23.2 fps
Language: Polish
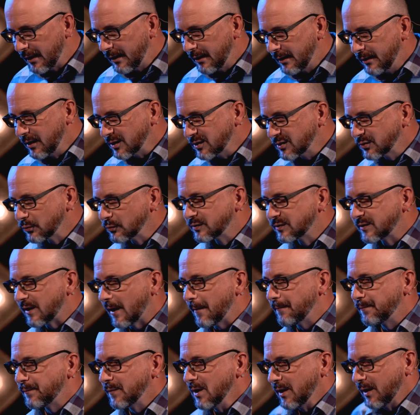Jezusa.
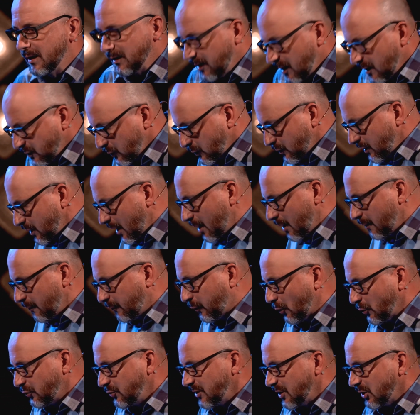I kiedy Jezus
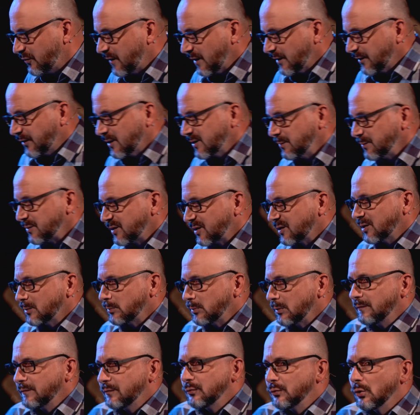wchodzi na świat, razem ze sobą
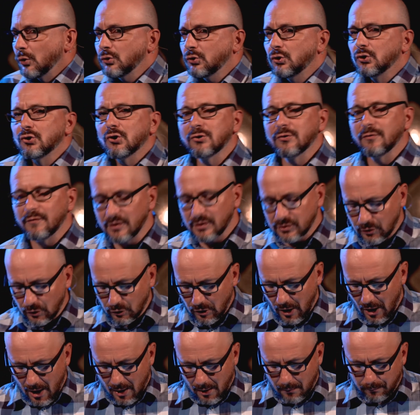wnosi rzeczywistość
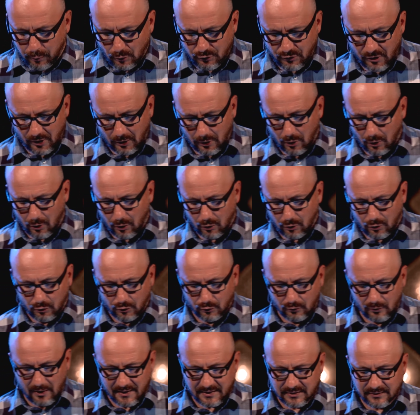Bożego
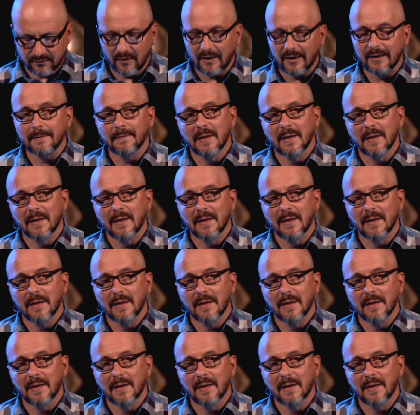Królestwa i